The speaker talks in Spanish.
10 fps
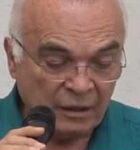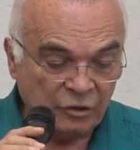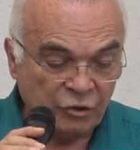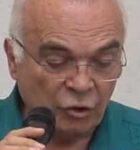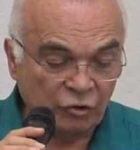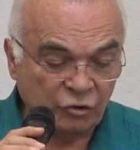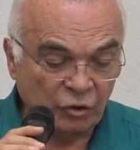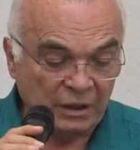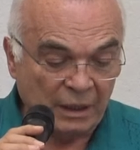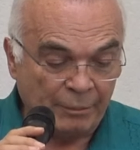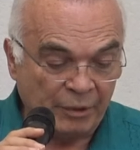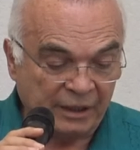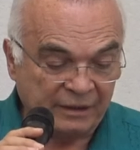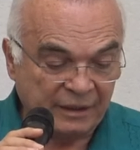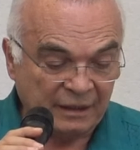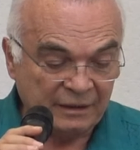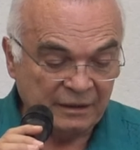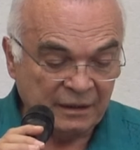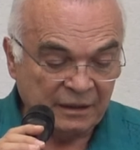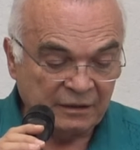Yo soy la puerta.
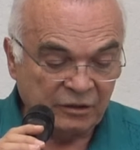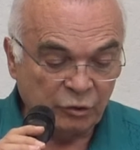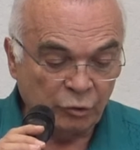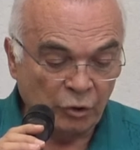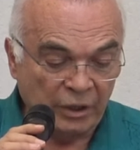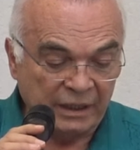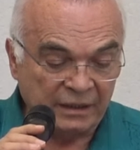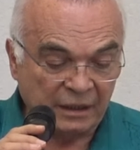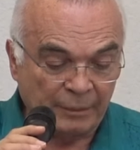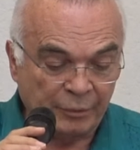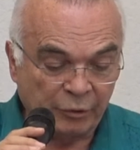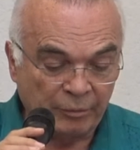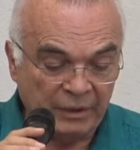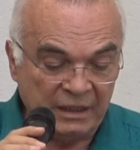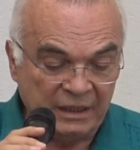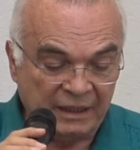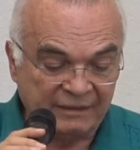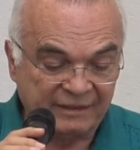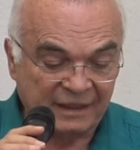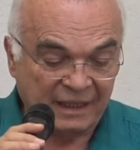Si uno entra por mí,
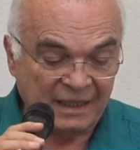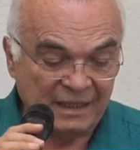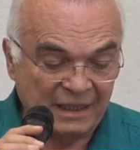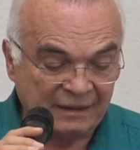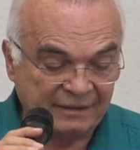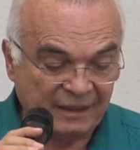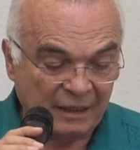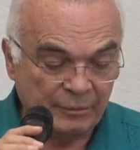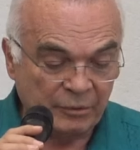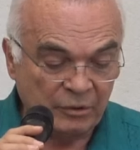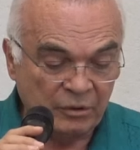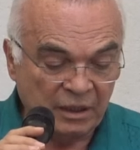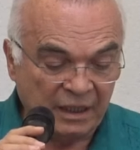estará a salvo.